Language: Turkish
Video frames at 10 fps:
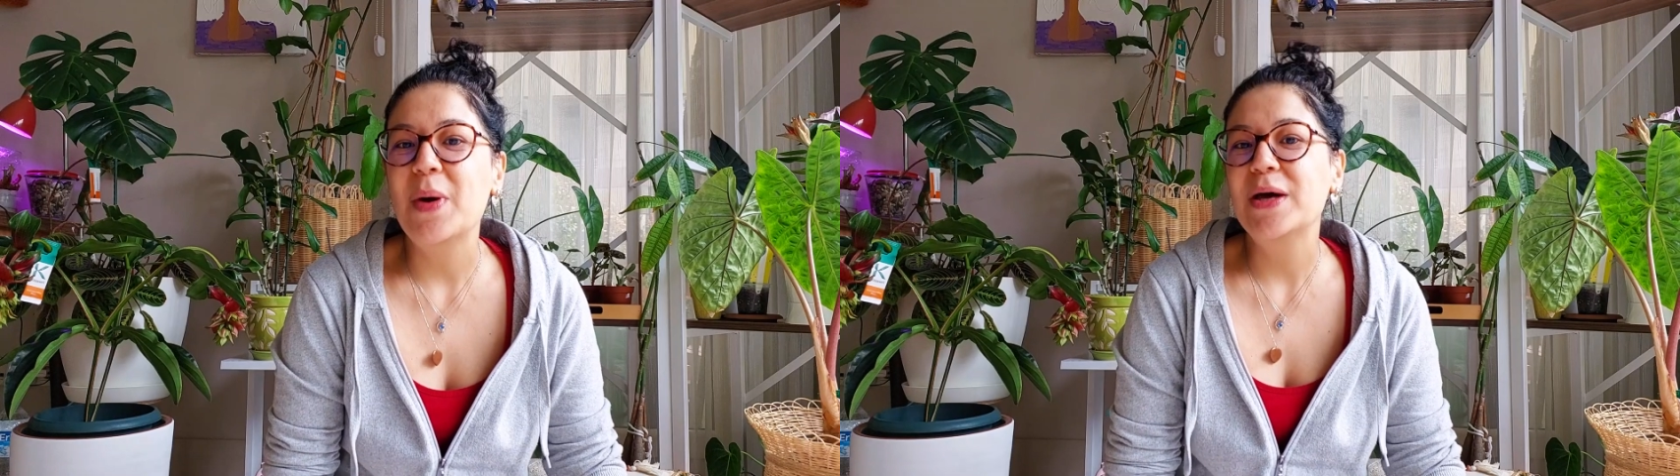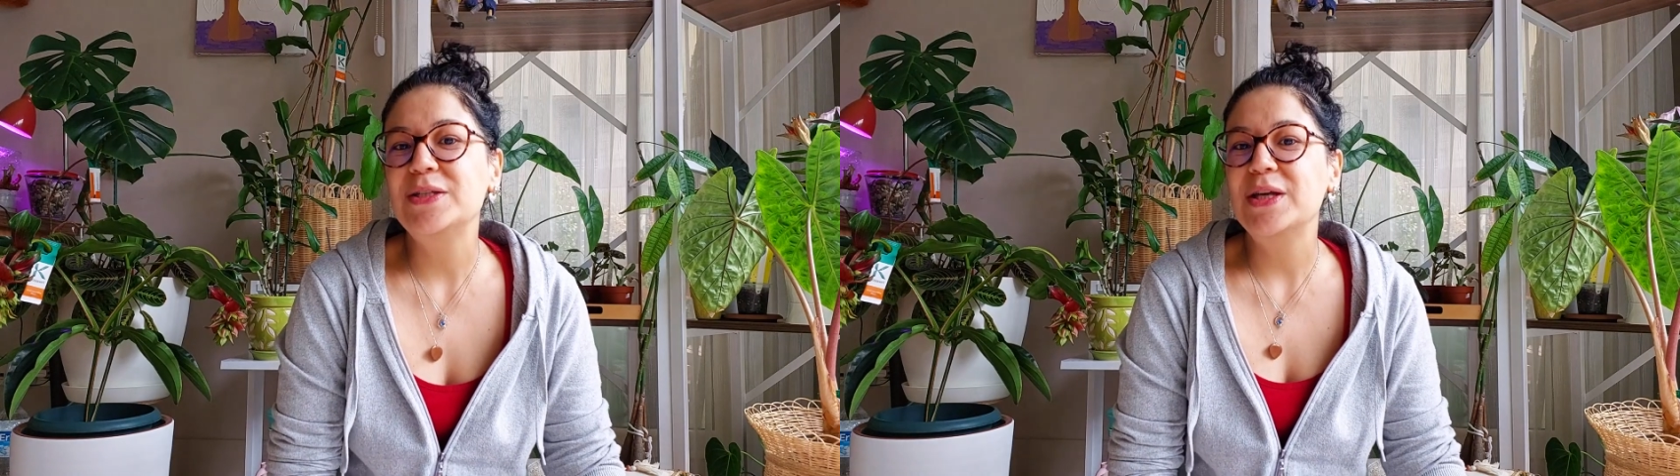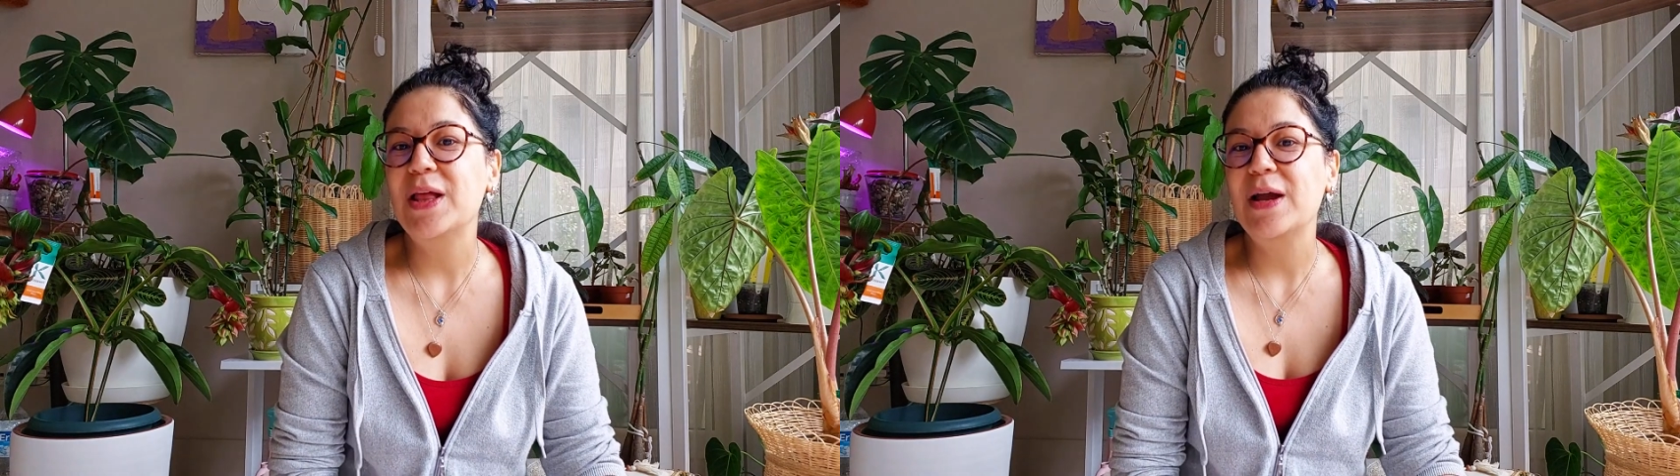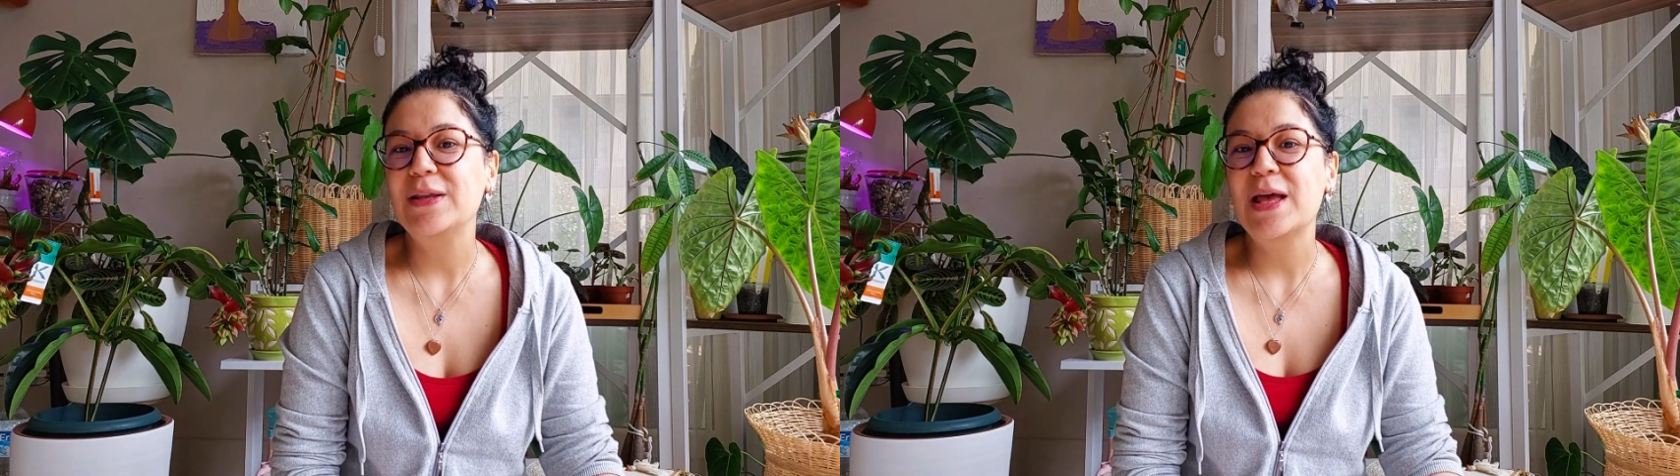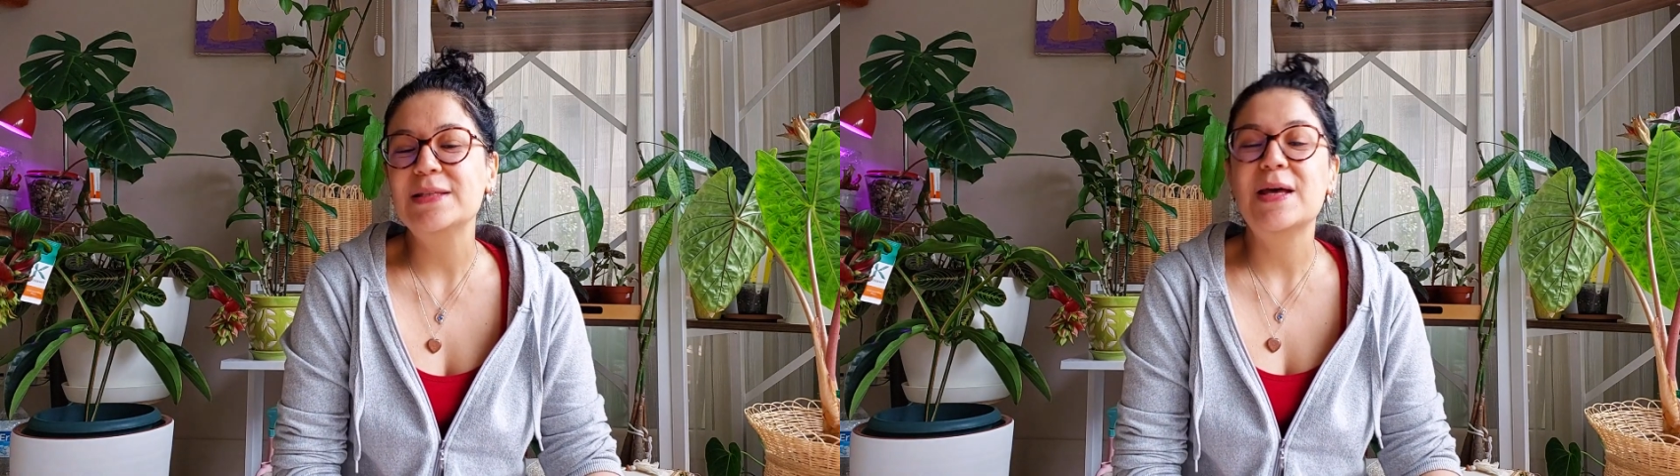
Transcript: Bahçelerden,